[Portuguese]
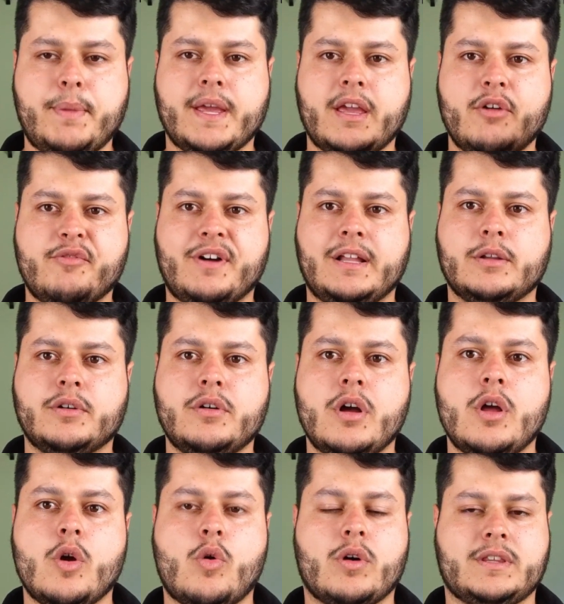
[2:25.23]
peguei o
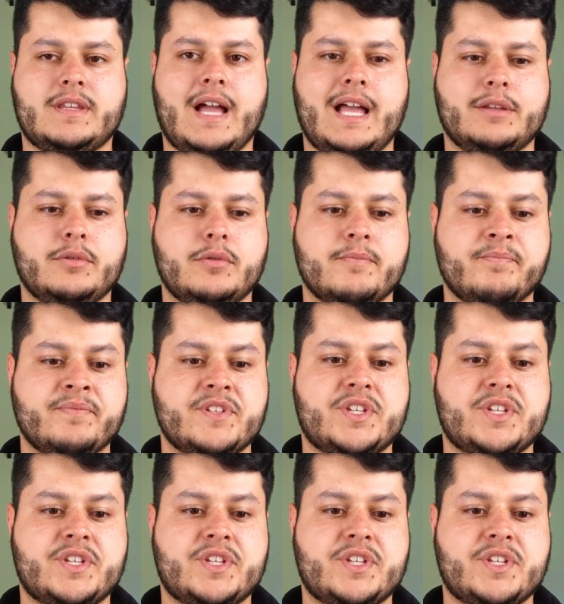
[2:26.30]
valor cotado